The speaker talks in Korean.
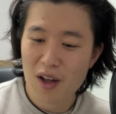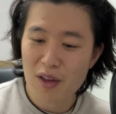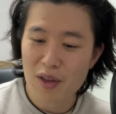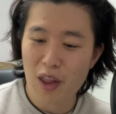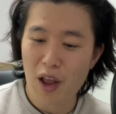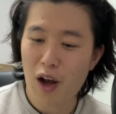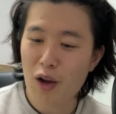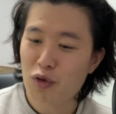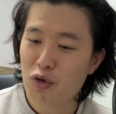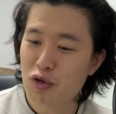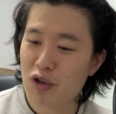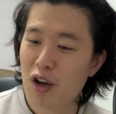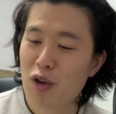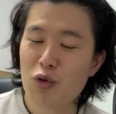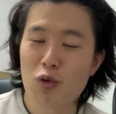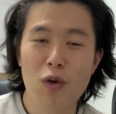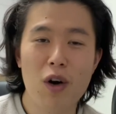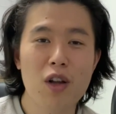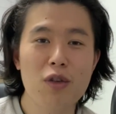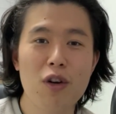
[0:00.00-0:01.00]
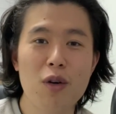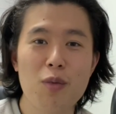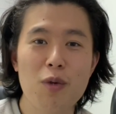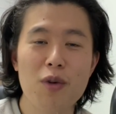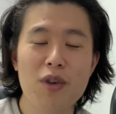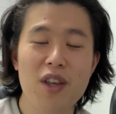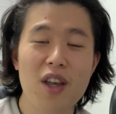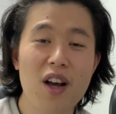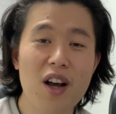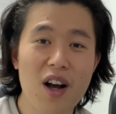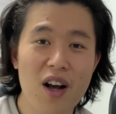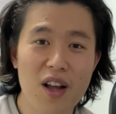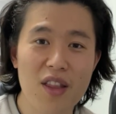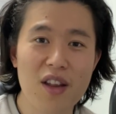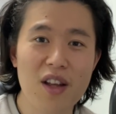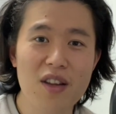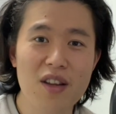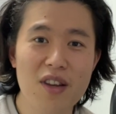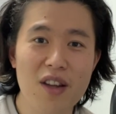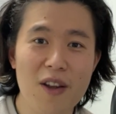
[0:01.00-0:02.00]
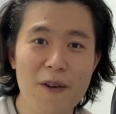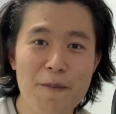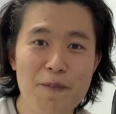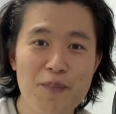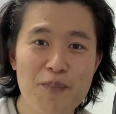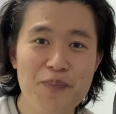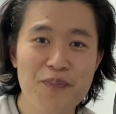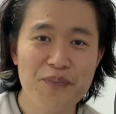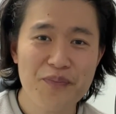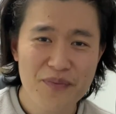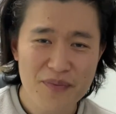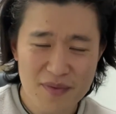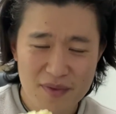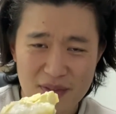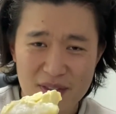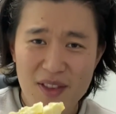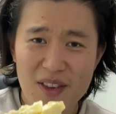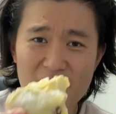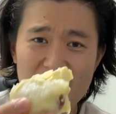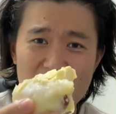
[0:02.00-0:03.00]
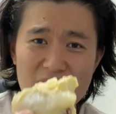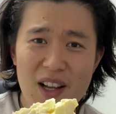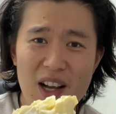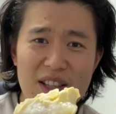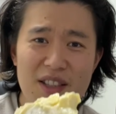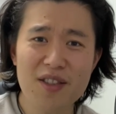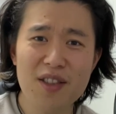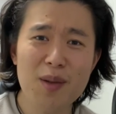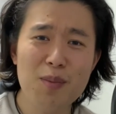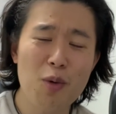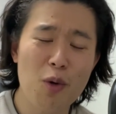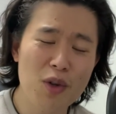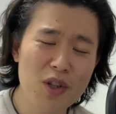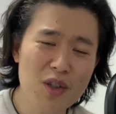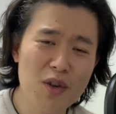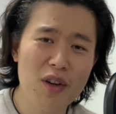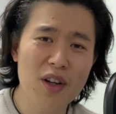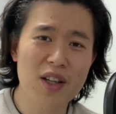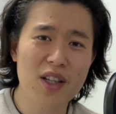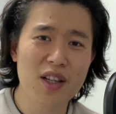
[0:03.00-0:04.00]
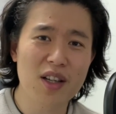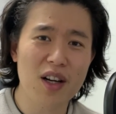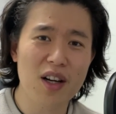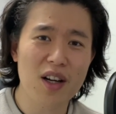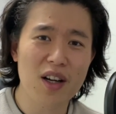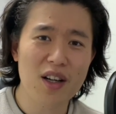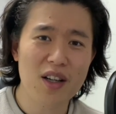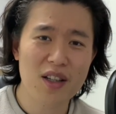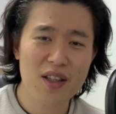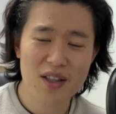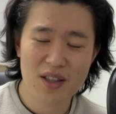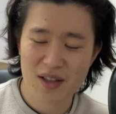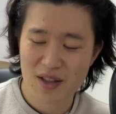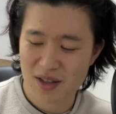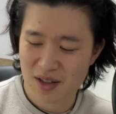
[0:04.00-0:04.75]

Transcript: 내가 두리안 좋아하는 걸 보고 이해가 안 간다느니 당신들이 모르는 거라니까.